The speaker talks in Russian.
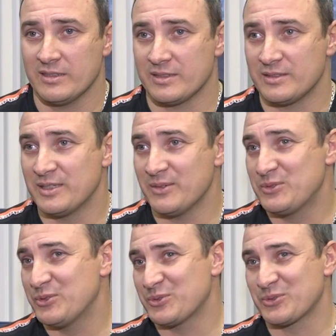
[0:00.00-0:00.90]
А, да
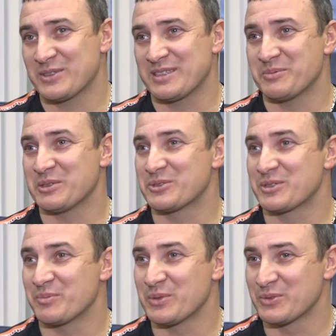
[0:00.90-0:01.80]
все то же самое,
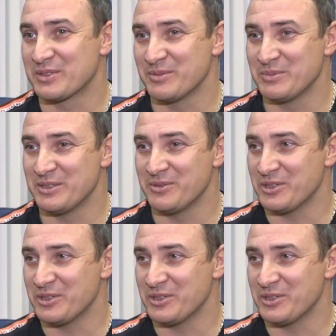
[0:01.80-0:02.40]
только плюс зимние